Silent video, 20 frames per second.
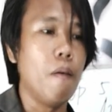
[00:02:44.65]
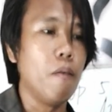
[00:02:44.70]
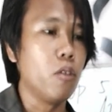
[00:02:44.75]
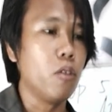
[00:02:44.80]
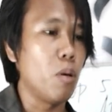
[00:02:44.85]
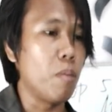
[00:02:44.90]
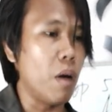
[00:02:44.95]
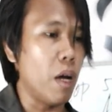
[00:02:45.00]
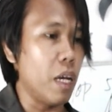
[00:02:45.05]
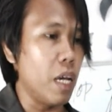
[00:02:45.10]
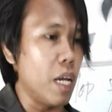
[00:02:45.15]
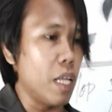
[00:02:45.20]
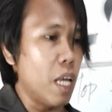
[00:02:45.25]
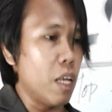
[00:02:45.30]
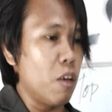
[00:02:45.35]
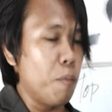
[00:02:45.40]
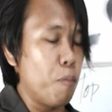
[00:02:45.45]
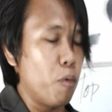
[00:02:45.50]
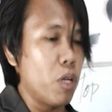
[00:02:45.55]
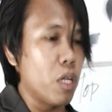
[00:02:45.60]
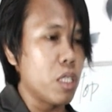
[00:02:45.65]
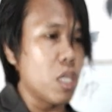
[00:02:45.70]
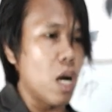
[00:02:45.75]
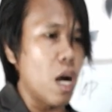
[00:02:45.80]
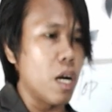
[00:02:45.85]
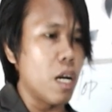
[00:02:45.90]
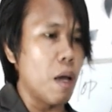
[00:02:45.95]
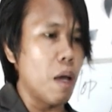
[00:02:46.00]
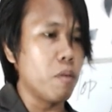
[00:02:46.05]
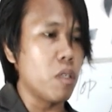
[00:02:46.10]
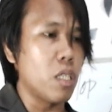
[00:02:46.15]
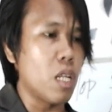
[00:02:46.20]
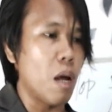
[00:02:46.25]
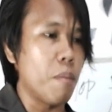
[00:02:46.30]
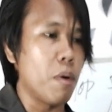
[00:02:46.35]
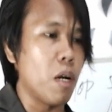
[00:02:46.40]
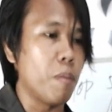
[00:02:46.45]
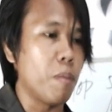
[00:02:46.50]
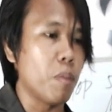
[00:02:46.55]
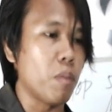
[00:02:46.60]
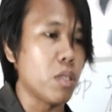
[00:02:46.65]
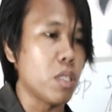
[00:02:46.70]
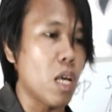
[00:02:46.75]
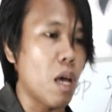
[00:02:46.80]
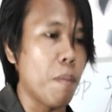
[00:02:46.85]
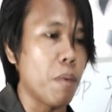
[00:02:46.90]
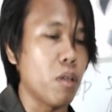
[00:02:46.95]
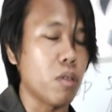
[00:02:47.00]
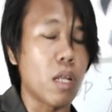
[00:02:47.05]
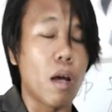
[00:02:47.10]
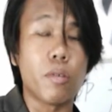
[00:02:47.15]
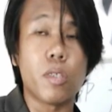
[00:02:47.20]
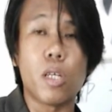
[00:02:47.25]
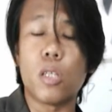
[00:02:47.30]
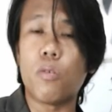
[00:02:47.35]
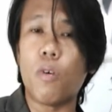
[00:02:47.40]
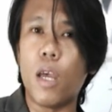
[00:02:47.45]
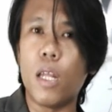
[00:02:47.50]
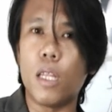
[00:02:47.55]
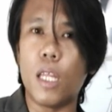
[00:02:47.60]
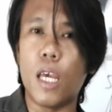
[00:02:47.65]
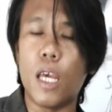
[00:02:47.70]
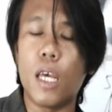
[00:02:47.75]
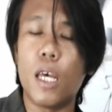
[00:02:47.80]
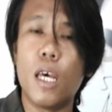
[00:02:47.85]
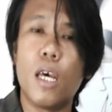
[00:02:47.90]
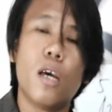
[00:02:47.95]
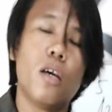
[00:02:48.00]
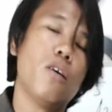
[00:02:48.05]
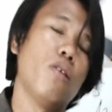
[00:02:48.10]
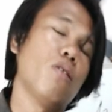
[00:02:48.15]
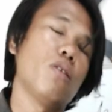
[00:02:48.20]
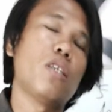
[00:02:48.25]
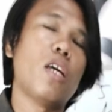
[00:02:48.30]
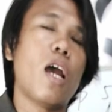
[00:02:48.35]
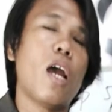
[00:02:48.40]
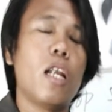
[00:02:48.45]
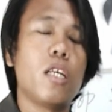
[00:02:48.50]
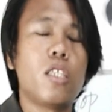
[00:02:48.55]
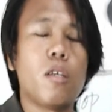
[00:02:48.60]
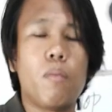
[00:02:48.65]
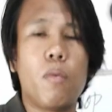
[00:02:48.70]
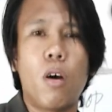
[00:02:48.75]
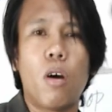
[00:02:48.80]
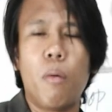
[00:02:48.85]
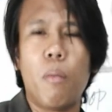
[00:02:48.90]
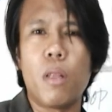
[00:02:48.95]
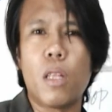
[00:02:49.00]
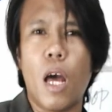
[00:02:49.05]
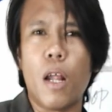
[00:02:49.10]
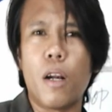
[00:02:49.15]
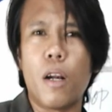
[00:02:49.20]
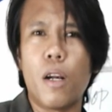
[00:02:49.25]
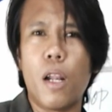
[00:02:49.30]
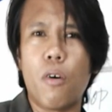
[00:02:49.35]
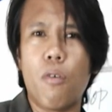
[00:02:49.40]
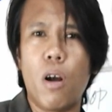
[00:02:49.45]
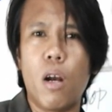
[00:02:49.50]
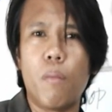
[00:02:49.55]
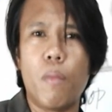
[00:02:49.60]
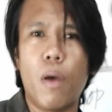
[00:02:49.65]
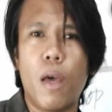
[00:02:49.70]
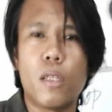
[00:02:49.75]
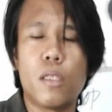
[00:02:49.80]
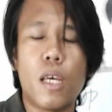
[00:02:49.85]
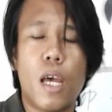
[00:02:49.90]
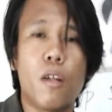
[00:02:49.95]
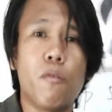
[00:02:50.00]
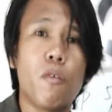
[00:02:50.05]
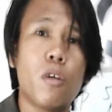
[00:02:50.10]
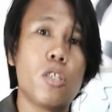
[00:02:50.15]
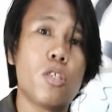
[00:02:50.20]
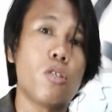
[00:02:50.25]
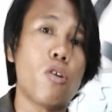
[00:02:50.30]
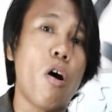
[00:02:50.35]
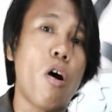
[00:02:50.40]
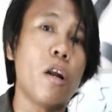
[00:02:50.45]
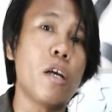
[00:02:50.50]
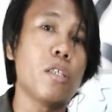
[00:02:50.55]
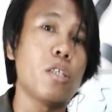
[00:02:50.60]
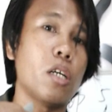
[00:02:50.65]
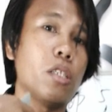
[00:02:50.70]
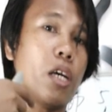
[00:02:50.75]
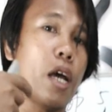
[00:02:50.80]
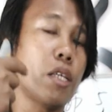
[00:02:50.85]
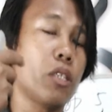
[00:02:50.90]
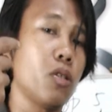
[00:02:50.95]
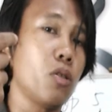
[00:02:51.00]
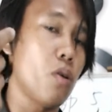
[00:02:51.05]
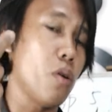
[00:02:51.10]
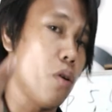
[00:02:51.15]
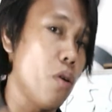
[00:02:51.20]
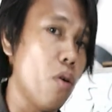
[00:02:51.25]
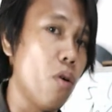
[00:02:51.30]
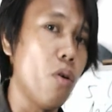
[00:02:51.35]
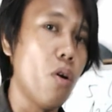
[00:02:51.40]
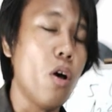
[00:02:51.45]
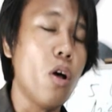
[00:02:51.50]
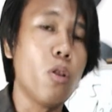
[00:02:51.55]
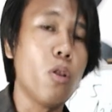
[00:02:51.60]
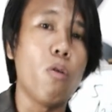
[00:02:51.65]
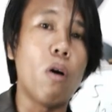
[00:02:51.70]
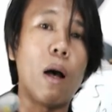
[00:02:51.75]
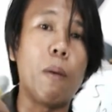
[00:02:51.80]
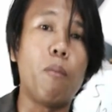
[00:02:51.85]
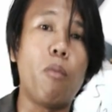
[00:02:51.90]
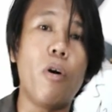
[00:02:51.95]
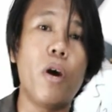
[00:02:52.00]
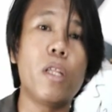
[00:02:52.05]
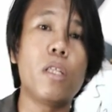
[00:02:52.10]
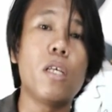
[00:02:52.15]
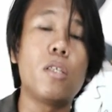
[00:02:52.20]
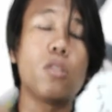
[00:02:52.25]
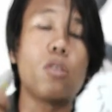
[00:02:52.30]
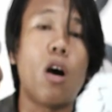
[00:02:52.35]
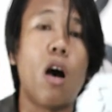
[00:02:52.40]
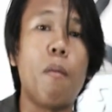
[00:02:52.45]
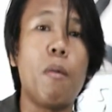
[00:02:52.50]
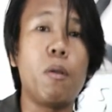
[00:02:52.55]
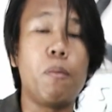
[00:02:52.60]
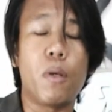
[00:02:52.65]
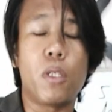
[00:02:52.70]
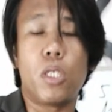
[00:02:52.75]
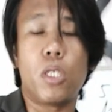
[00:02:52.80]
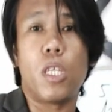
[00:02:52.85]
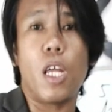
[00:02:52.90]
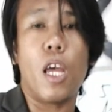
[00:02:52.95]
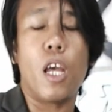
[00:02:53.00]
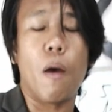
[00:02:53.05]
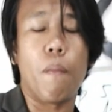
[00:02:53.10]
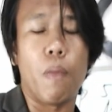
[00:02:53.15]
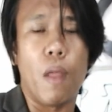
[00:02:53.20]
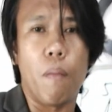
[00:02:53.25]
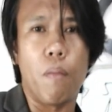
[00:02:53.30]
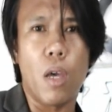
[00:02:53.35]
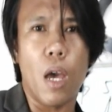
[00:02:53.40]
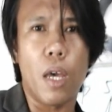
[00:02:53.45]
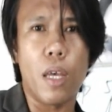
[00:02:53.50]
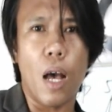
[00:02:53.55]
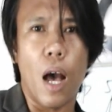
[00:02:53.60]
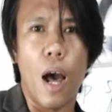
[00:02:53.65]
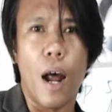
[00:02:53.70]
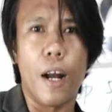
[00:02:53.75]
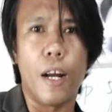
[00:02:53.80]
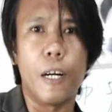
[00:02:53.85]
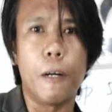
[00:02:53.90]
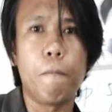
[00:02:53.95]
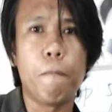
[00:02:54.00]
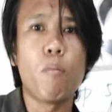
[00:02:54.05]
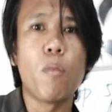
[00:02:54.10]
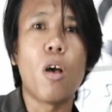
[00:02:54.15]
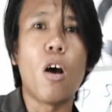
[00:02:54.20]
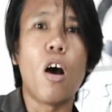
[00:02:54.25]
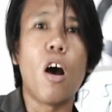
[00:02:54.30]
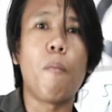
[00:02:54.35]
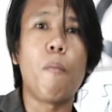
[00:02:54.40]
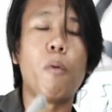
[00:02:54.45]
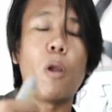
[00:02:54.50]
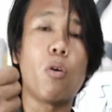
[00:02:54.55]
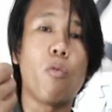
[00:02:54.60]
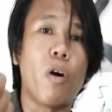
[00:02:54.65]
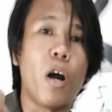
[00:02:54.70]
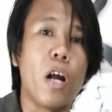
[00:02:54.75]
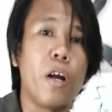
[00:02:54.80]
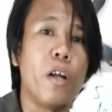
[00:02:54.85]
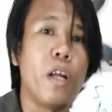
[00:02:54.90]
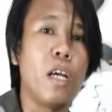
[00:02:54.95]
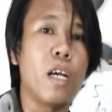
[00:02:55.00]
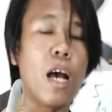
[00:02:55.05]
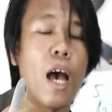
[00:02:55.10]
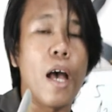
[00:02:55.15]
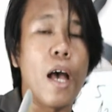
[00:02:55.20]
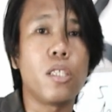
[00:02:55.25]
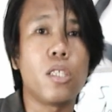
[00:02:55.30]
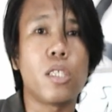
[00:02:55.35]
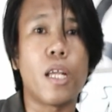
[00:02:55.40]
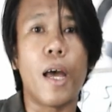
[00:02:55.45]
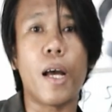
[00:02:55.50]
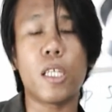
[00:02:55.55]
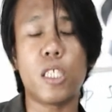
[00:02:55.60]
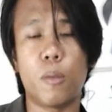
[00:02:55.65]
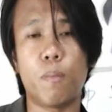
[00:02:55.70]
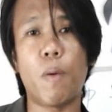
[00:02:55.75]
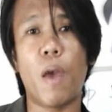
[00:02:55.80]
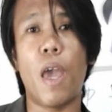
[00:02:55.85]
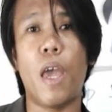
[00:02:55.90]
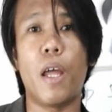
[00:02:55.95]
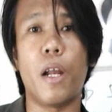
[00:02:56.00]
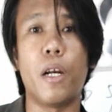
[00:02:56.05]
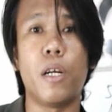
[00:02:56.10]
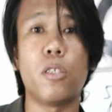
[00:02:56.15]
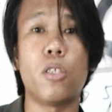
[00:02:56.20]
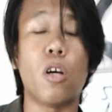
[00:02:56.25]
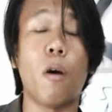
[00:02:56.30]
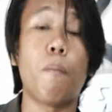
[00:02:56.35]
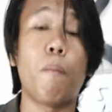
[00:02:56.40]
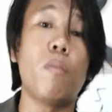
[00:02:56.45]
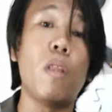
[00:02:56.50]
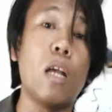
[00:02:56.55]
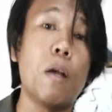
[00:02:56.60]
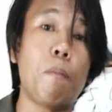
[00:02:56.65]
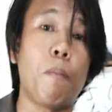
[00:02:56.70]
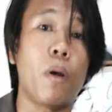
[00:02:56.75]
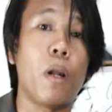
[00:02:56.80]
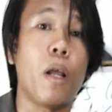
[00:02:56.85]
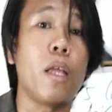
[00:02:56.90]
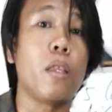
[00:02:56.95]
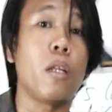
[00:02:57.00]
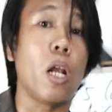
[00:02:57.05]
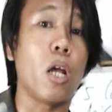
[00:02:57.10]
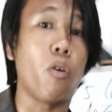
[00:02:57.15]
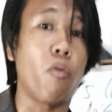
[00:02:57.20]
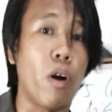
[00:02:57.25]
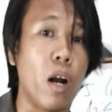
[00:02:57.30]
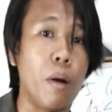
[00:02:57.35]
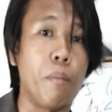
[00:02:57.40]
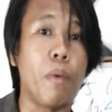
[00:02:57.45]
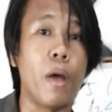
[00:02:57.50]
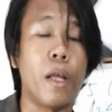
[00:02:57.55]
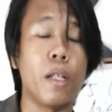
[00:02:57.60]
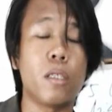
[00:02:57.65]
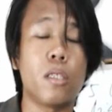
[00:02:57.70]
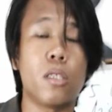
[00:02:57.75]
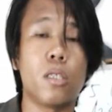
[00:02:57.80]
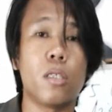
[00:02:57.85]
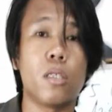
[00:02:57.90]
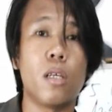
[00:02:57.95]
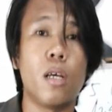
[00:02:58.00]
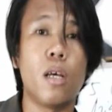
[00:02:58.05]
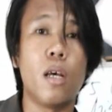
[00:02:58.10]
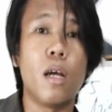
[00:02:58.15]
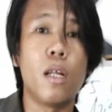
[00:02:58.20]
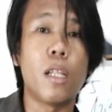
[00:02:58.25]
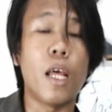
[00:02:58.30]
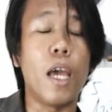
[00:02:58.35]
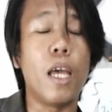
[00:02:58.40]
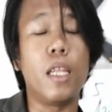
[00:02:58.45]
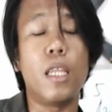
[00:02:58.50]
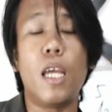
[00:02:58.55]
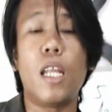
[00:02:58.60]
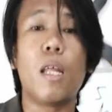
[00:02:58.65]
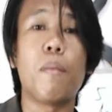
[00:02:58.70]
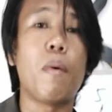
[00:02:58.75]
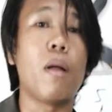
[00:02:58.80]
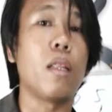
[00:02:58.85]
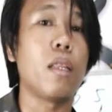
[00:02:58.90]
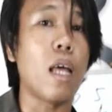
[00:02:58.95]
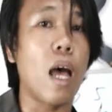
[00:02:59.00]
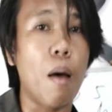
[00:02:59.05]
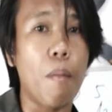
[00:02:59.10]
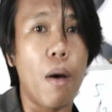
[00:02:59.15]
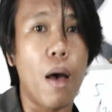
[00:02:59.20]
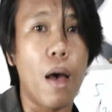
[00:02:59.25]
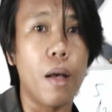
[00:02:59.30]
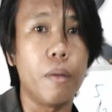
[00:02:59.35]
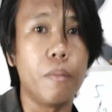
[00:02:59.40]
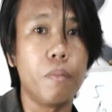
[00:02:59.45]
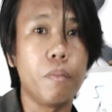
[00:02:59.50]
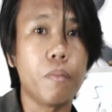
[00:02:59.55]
So makikita niyo po dyan sa RMC number 57 2020, yung checklist of documentary requirements and we strongly suggest to you to avoid this common mistake of the BIR of requiring us taxpayers of different requirements na hindi naman tama.